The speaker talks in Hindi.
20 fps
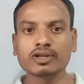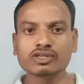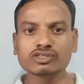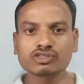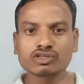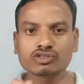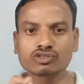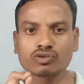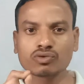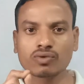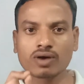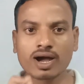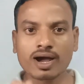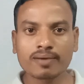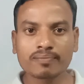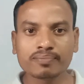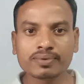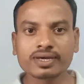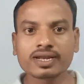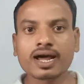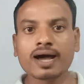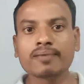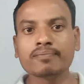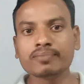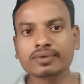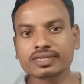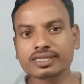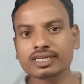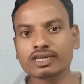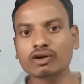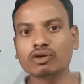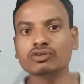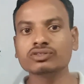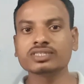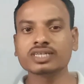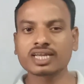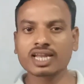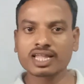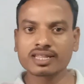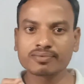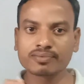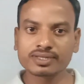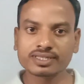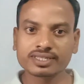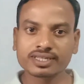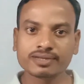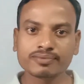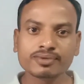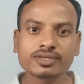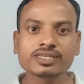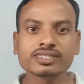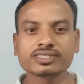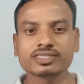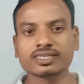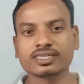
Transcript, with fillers: प्लस दोस्तों वहाँ पर राम मंदिर और जगन्नाथ मंदिर भी